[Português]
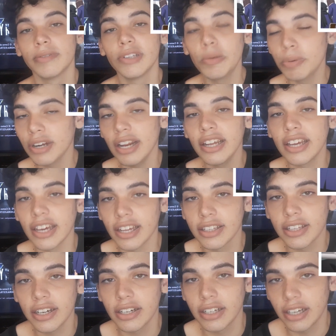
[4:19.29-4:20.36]
Não porque ele quer,
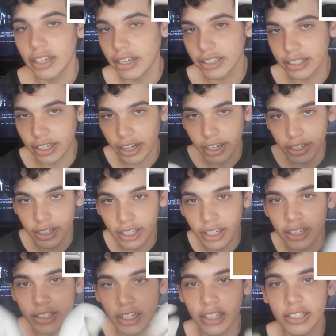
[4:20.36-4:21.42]
tá? As
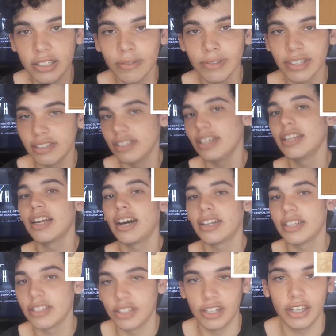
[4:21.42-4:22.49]
carteiras, elas são
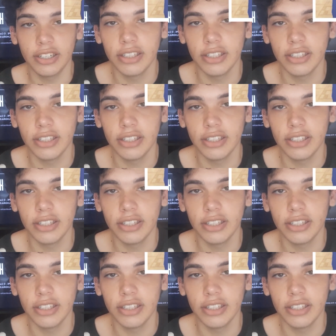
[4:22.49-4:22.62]
designadas já.